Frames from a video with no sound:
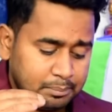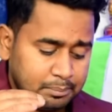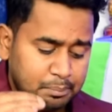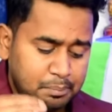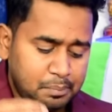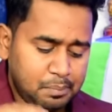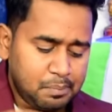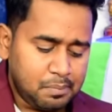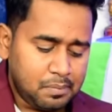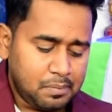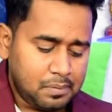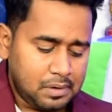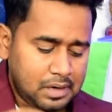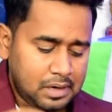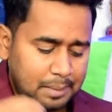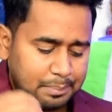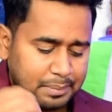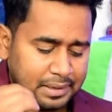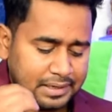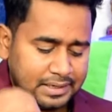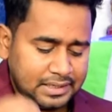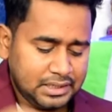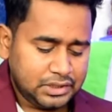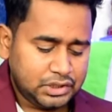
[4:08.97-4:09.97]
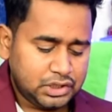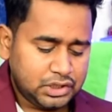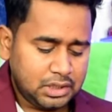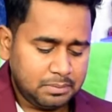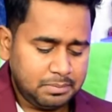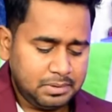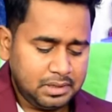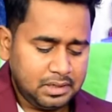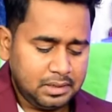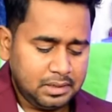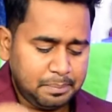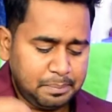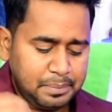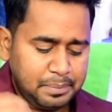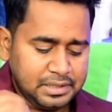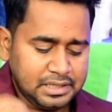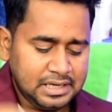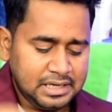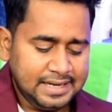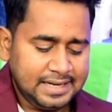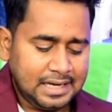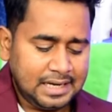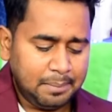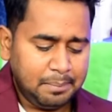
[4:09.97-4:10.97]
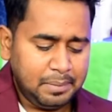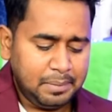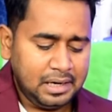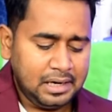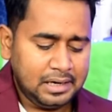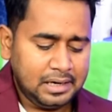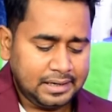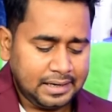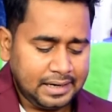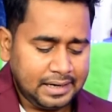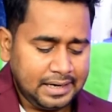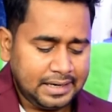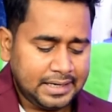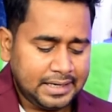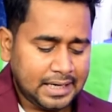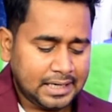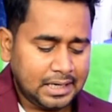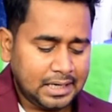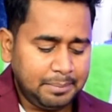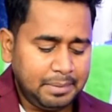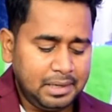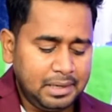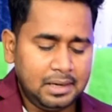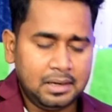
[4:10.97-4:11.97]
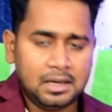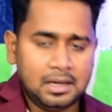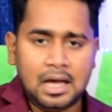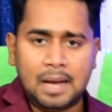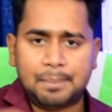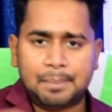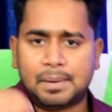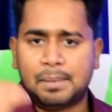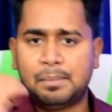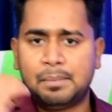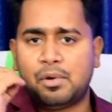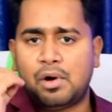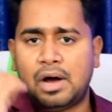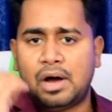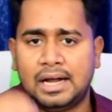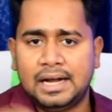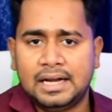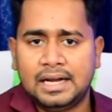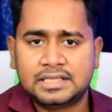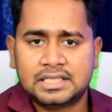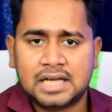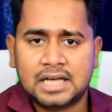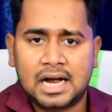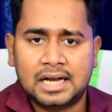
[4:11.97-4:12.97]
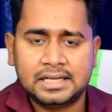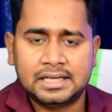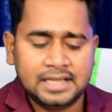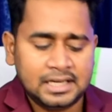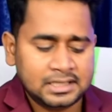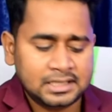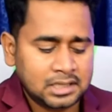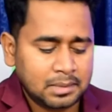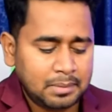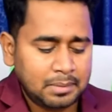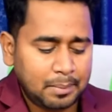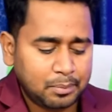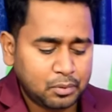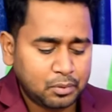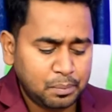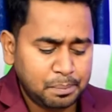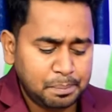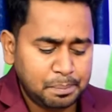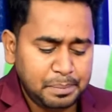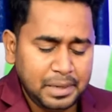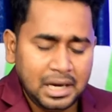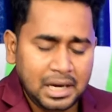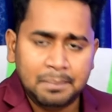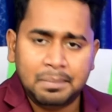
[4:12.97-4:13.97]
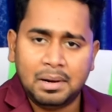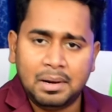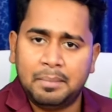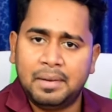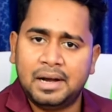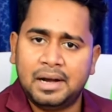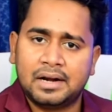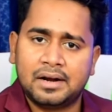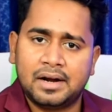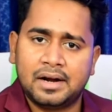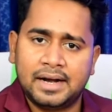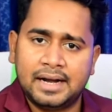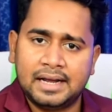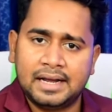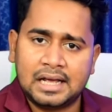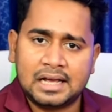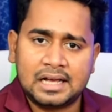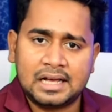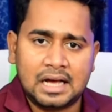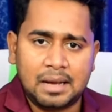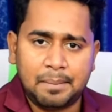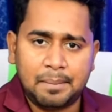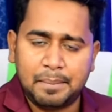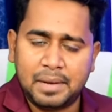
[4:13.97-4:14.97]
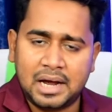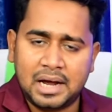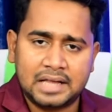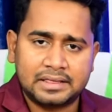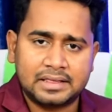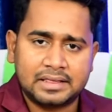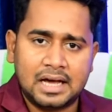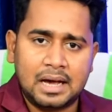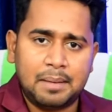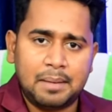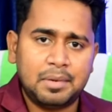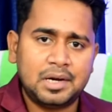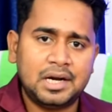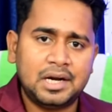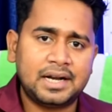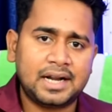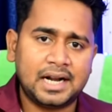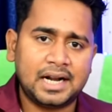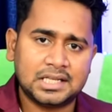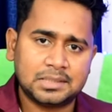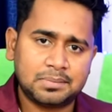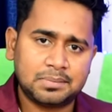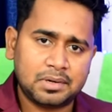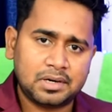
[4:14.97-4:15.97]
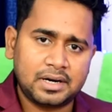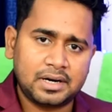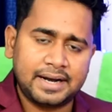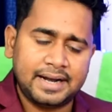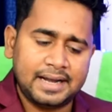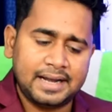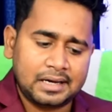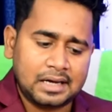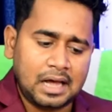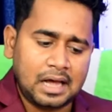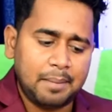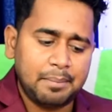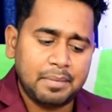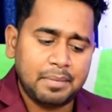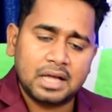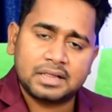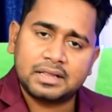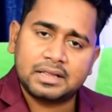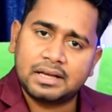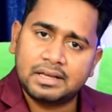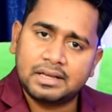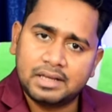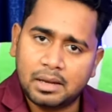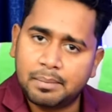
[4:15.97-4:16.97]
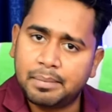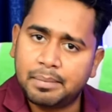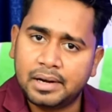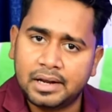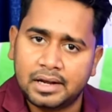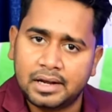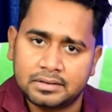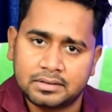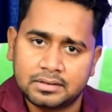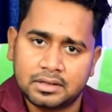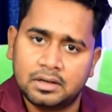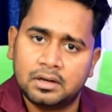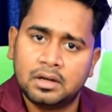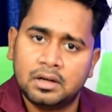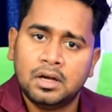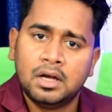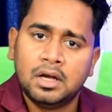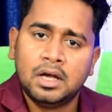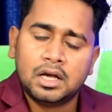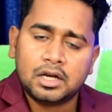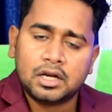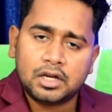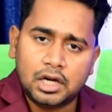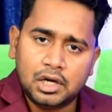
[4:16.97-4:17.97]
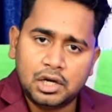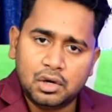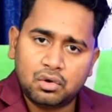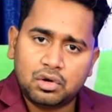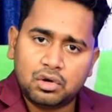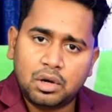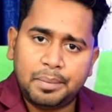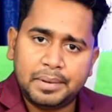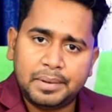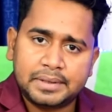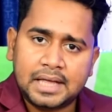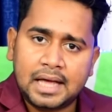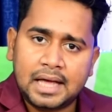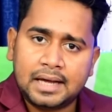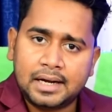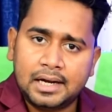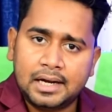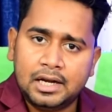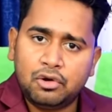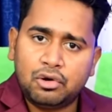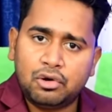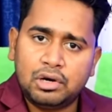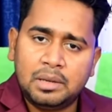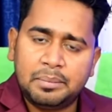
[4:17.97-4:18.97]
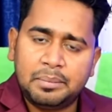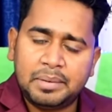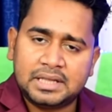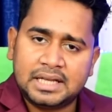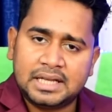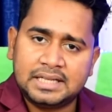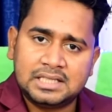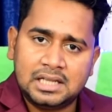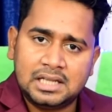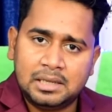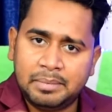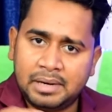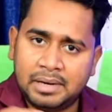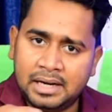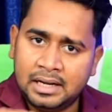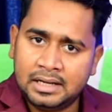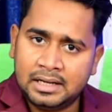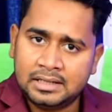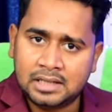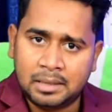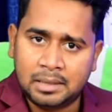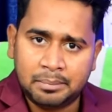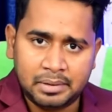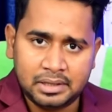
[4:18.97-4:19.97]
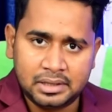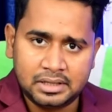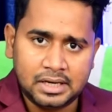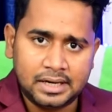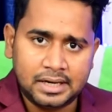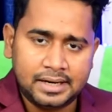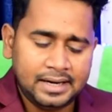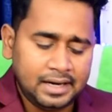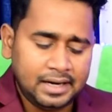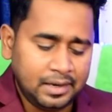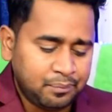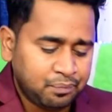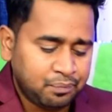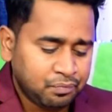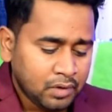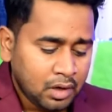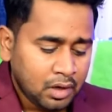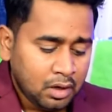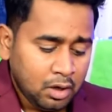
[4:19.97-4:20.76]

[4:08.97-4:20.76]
हम्म, आपका डिश टीवी बिजली का बिल क्रेडिट कार्ड का बिल आपका मोबाइल रिचार्ज ये सब आपको बिल पेमेंट करने के काम में आता है मनी ट्रांसफ़र करने के काम में आता है ये अप्लीकेशन कई लोगों का पता है कई लोगों को नहीं पता इसलिए मैंने एग्जाम्पल दिया ठीक है